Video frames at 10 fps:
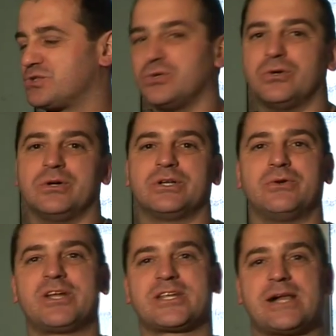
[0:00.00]
So,
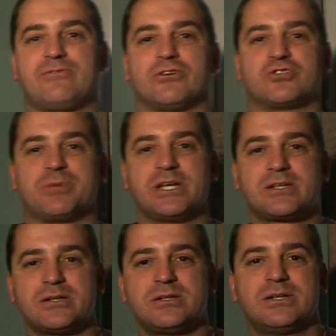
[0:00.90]
nur anderthalb Wochen
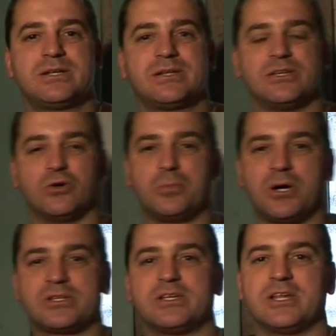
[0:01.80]
später. Die
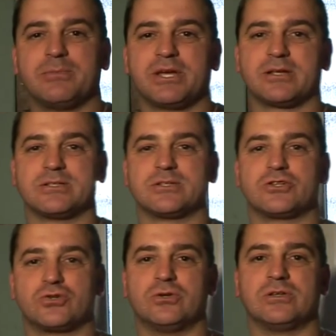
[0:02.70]
Rohbauten in den Bädern
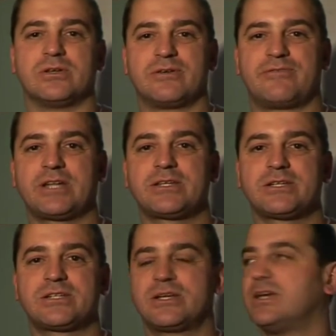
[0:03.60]
sind schon
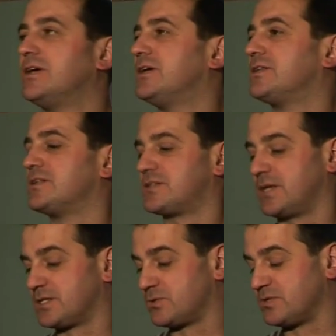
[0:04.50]
fertig. Die
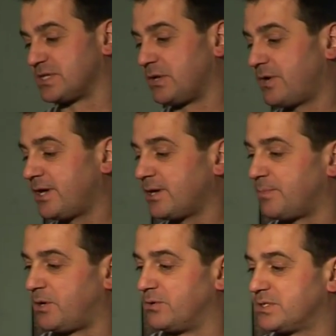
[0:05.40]
Installationen sind auch
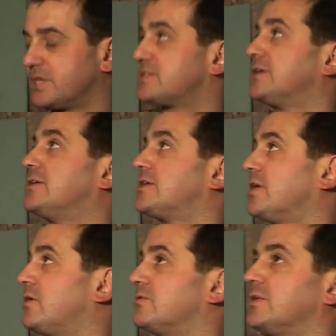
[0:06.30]
eingebaut,
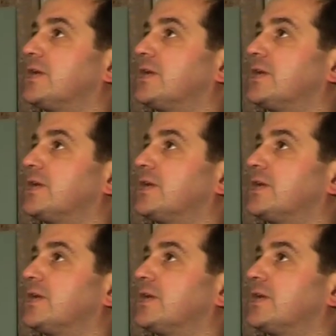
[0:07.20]
sanitär und